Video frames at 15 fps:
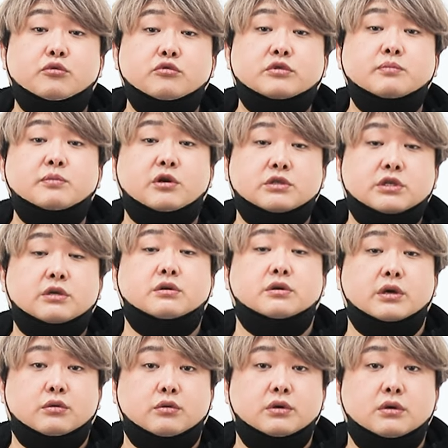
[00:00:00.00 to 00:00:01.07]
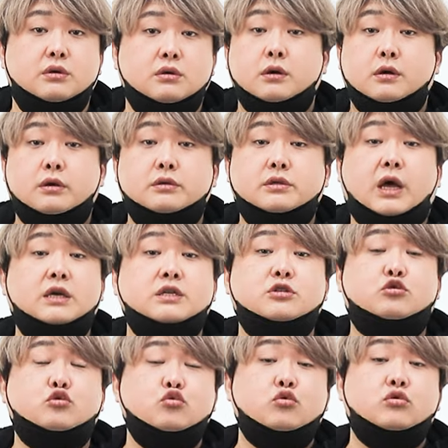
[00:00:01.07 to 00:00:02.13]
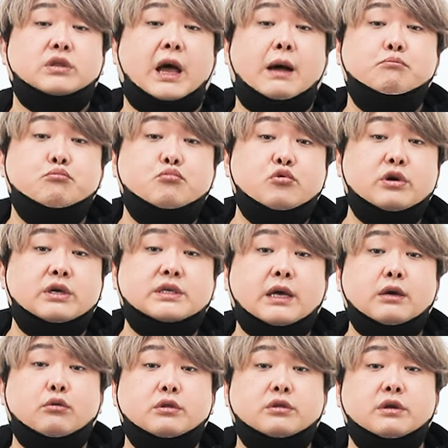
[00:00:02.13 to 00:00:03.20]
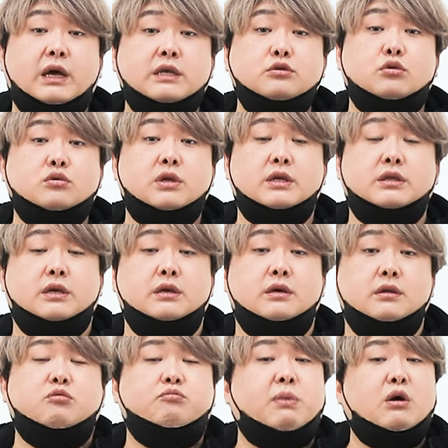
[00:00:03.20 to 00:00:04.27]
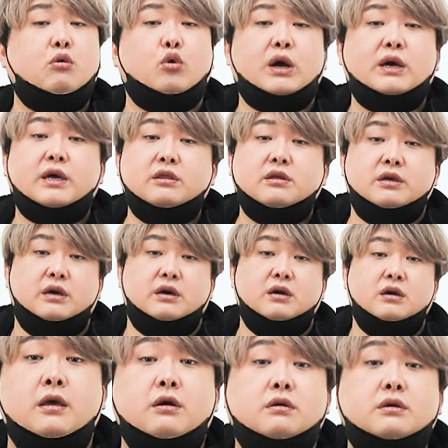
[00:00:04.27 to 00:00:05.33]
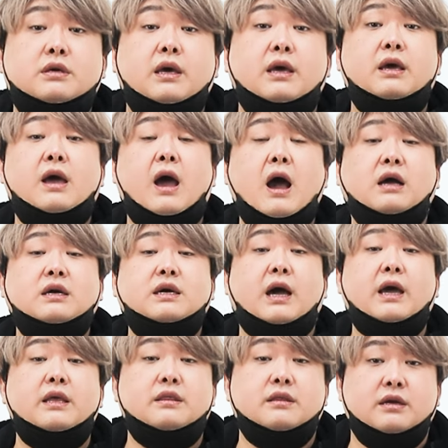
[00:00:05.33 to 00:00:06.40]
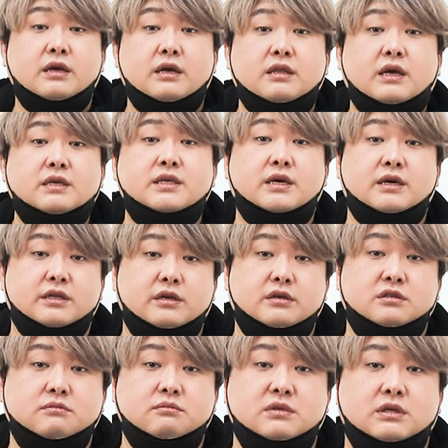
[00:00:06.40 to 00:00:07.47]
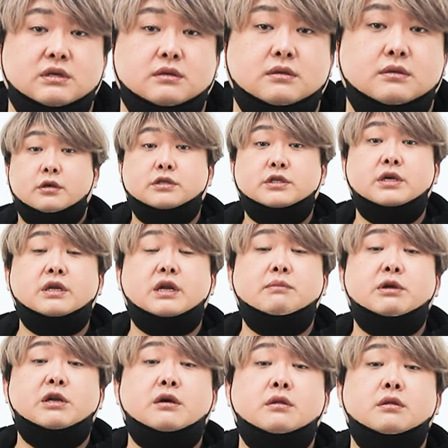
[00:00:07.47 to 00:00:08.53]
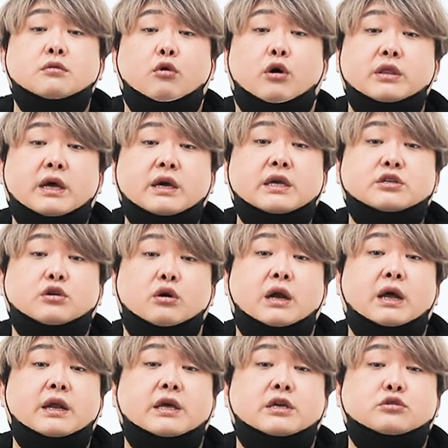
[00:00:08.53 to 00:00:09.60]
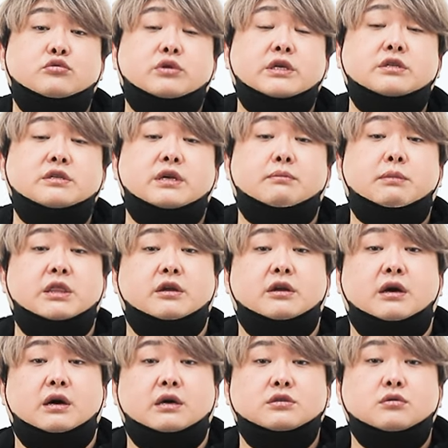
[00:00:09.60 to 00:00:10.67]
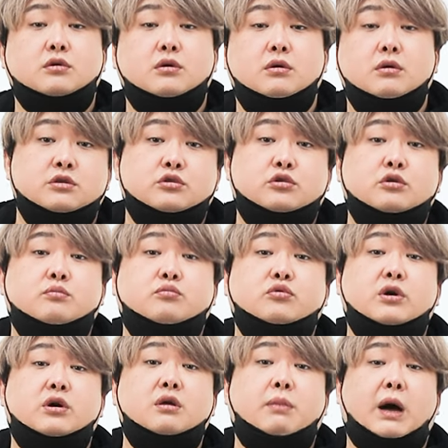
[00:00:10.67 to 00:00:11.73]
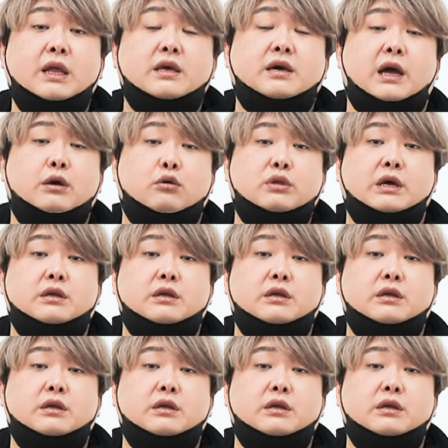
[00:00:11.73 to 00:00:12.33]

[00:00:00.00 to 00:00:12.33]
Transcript: 풍습 역시 그러했고요. 그래서 당시 중국 남부에 살고 있던 한족들한테는 북방 오랑캐들이야. 이렇게 하카인들이 탄생하게 되었습니다. 특징이라면은 워낙에 전란에 익숙해진 양반들이라 가지고 스스로 무력을 많이 갈고